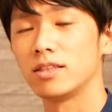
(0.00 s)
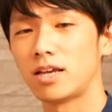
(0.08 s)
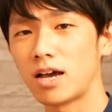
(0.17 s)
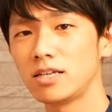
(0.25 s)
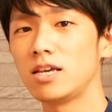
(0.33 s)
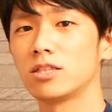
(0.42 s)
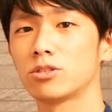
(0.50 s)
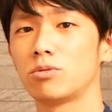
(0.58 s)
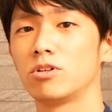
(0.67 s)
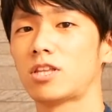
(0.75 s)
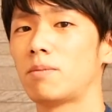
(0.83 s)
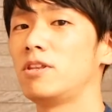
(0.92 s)
ダイエット
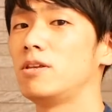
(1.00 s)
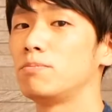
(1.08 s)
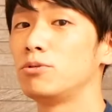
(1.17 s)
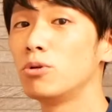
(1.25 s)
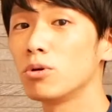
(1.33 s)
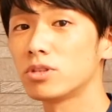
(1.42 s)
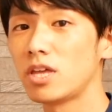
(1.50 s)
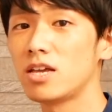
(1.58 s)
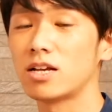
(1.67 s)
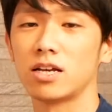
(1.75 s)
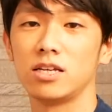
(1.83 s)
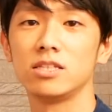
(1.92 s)
のために
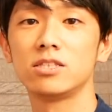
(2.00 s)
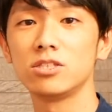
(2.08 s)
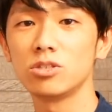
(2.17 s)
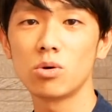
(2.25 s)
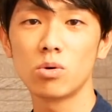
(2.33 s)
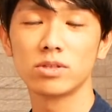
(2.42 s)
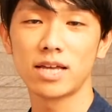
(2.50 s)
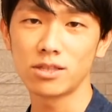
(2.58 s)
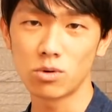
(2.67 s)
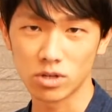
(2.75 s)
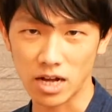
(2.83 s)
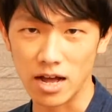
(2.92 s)
プロテインが必要な
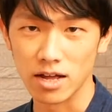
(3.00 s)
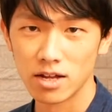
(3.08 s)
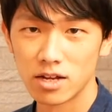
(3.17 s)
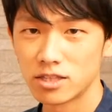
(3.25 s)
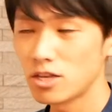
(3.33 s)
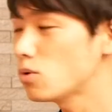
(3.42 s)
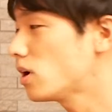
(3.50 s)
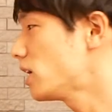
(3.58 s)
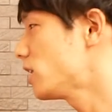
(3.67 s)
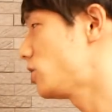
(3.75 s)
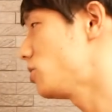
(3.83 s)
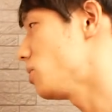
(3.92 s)
のかっていうお
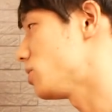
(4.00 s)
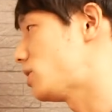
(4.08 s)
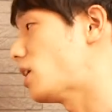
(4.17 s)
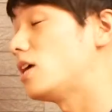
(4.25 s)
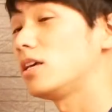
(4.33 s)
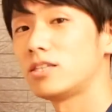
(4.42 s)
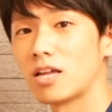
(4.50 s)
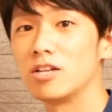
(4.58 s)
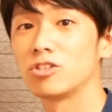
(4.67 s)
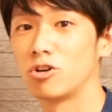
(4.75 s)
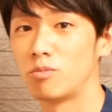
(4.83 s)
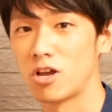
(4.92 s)
話をしていきた
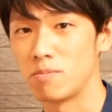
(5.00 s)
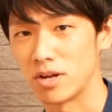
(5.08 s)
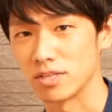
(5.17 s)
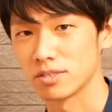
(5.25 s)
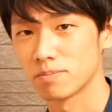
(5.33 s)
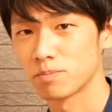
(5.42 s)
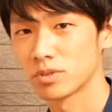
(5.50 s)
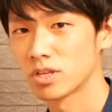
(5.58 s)
いと思います